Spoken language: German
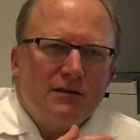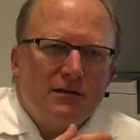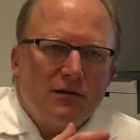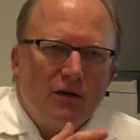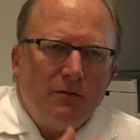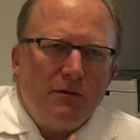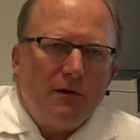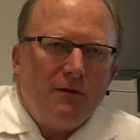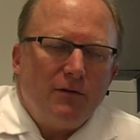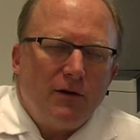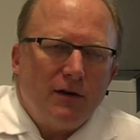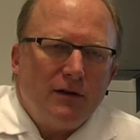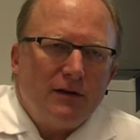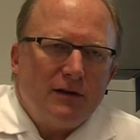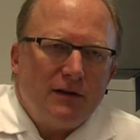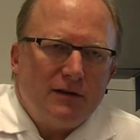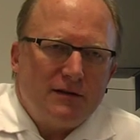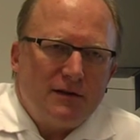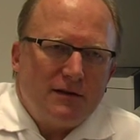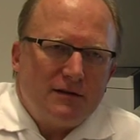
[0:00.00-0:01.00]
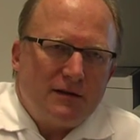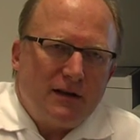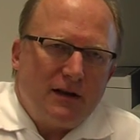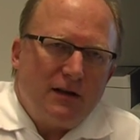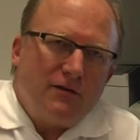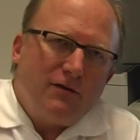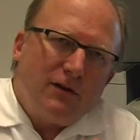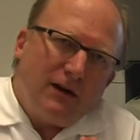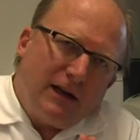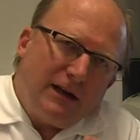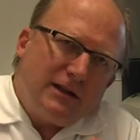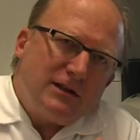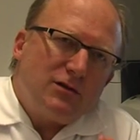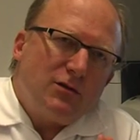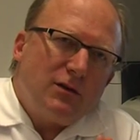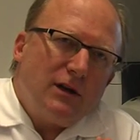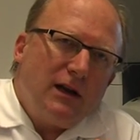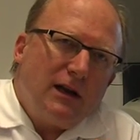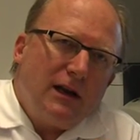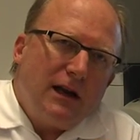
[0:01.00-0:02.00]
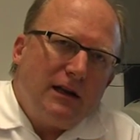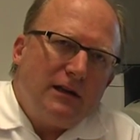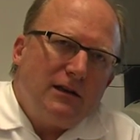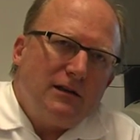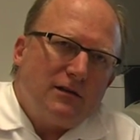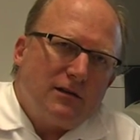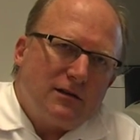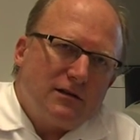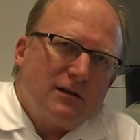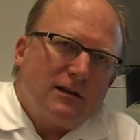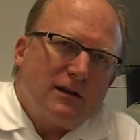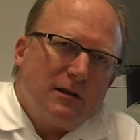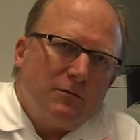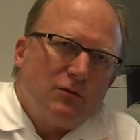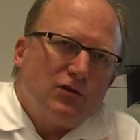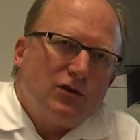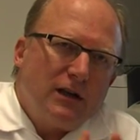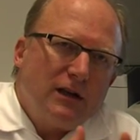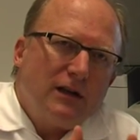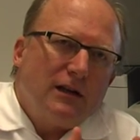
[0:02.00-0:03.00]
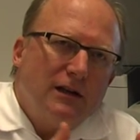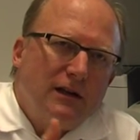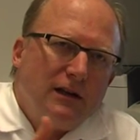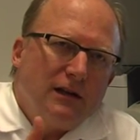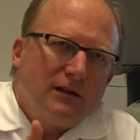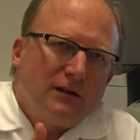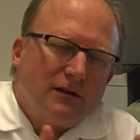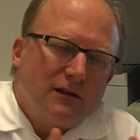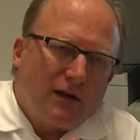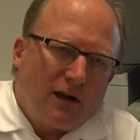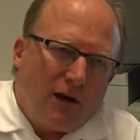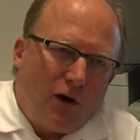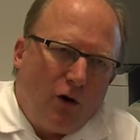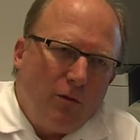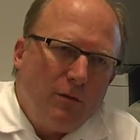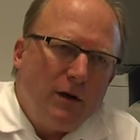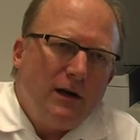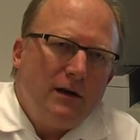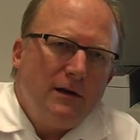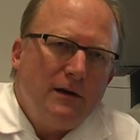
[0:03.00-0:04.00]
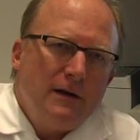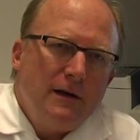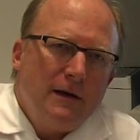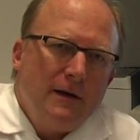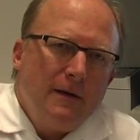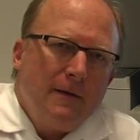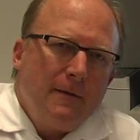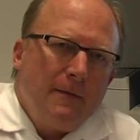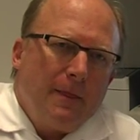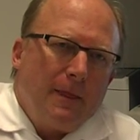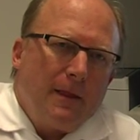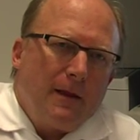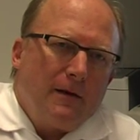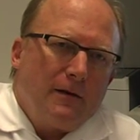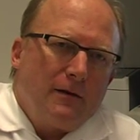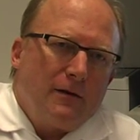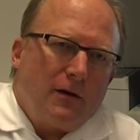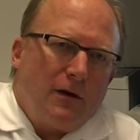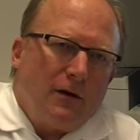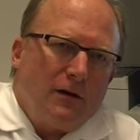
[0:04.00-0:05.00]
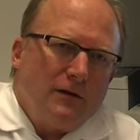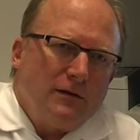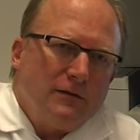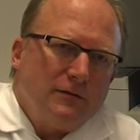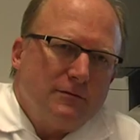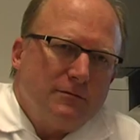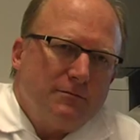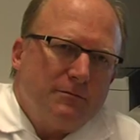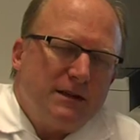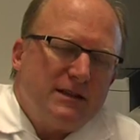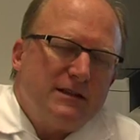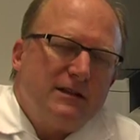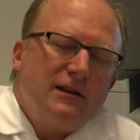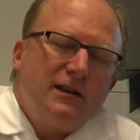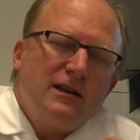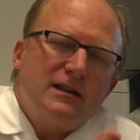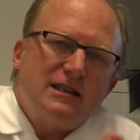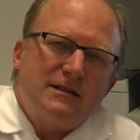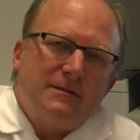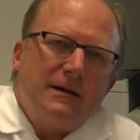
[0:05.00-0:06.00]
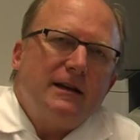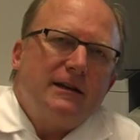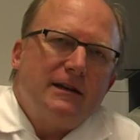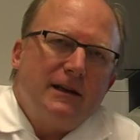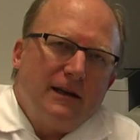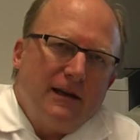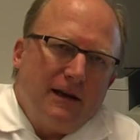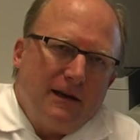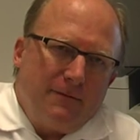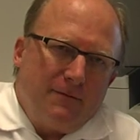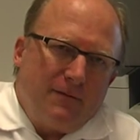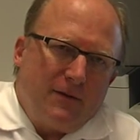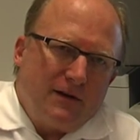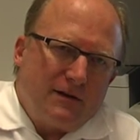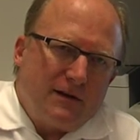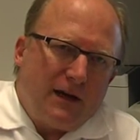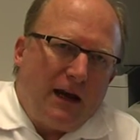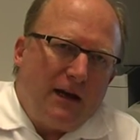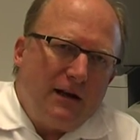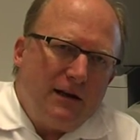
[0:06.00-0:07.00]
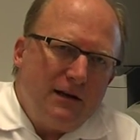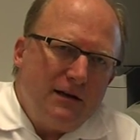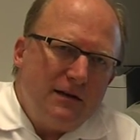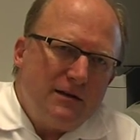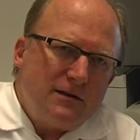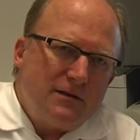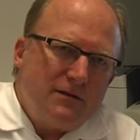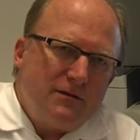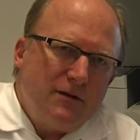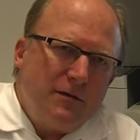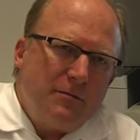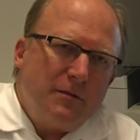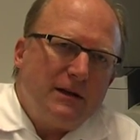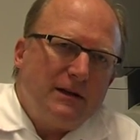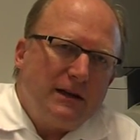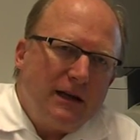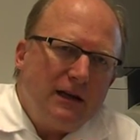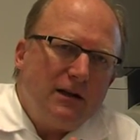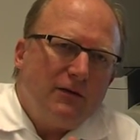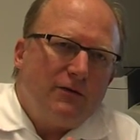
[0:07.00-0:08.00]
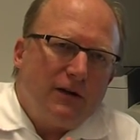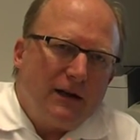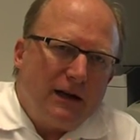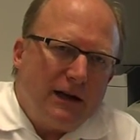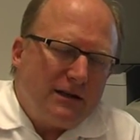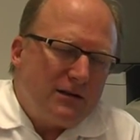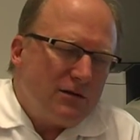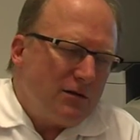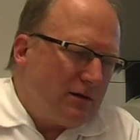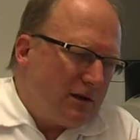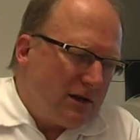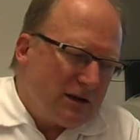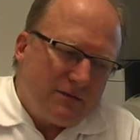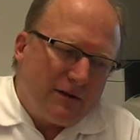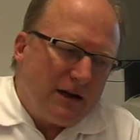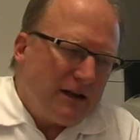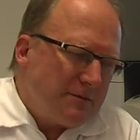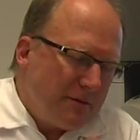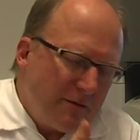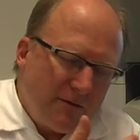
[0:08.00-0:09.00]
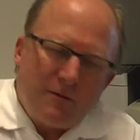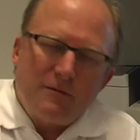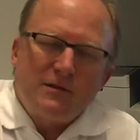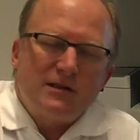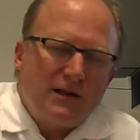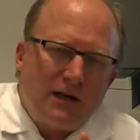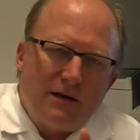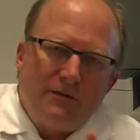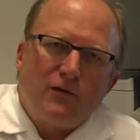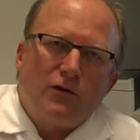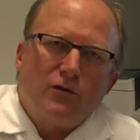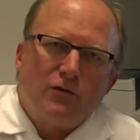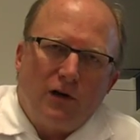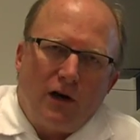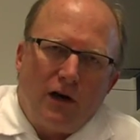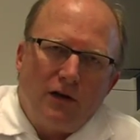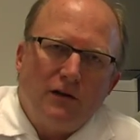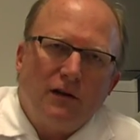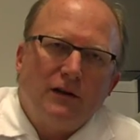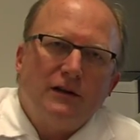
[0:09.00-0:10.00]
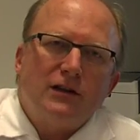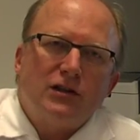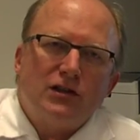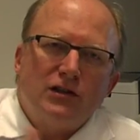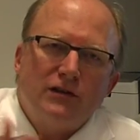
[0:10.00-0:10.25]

selber, wenn das jetzt eine Verletzung erleidet, also dem Schädelhirntrauma, dann passieren jetzt zwei Dinge. Das eine ist, wie bei jeder Verletzung, das weiß man, wenn man sie einfach nur anhat, das